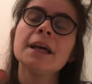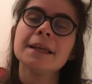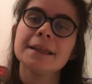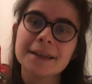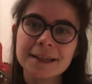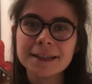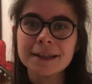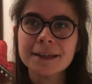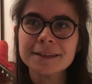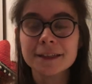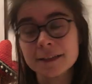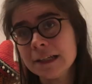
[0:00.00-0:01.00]
qui est
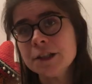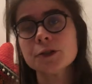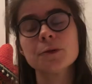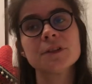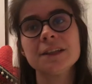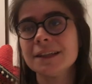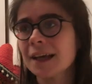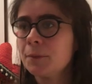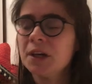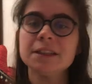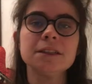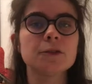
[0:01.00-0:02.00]
très intelligente, qui est très
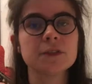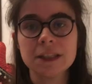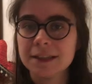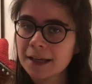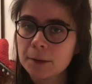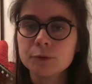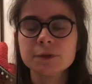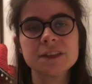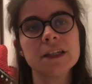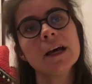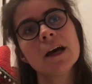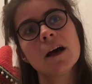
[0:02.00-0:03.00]
pertinente, qui est très
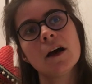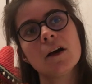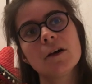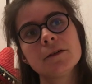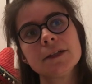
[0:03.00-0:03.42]
poussée, euh,